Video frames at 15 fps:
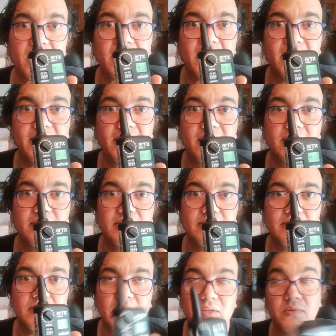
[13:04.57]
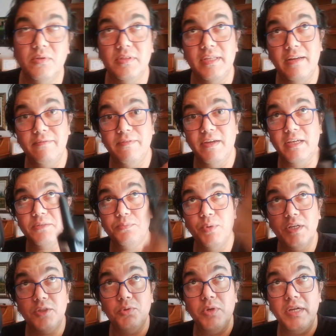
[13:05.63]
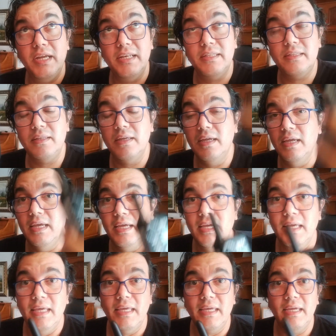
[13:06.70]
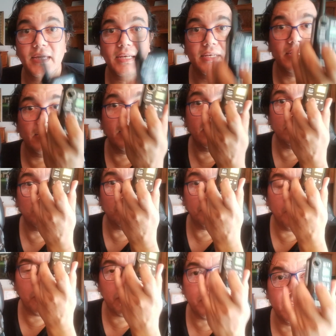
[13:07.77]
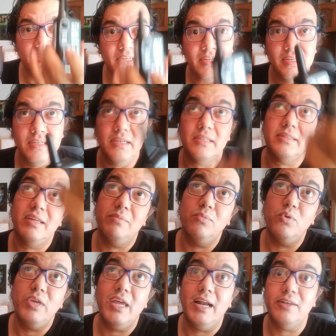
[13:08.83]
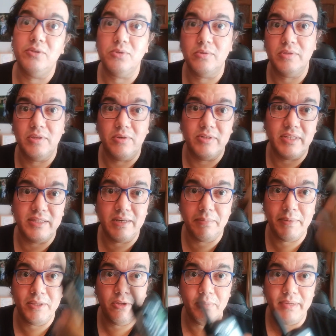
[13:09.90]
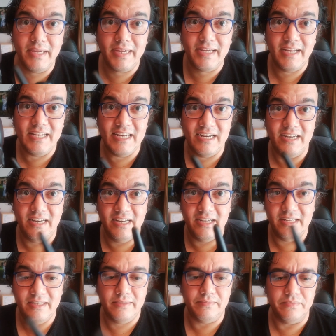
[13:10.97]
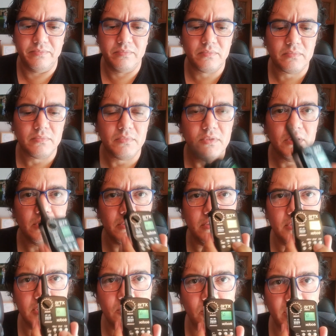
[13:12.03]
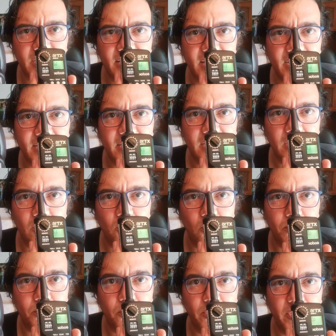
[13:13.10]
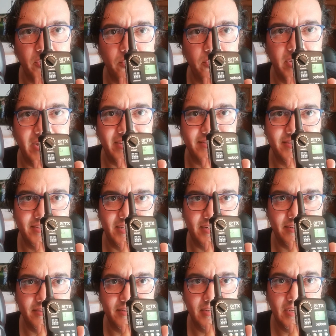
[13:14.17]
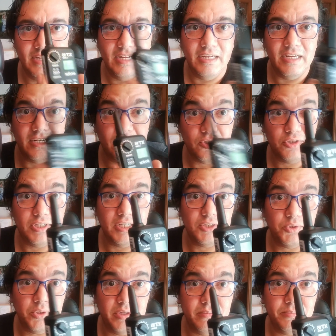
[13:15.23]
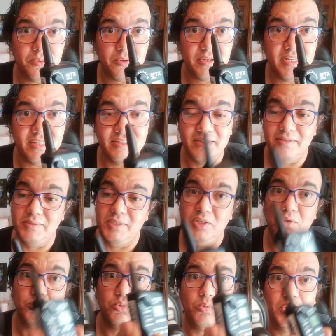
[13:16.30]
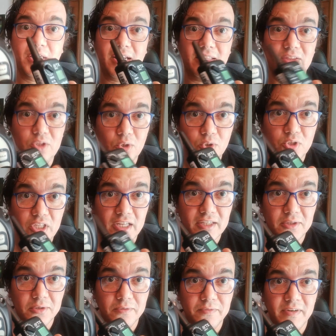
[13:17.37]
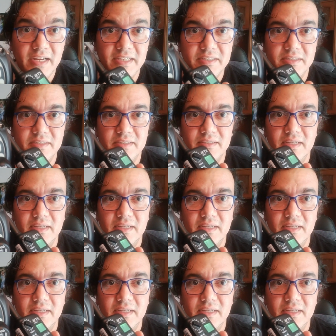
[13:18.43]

desde aquí cuando está el flash puesto en el en el, en el soporte y está muy alto no tengo que estar trepándome en escaleras ni nada sino que de aquí lo puedo hacer. Entonces eso es importante. Si yo tuviera dos de estos flashes,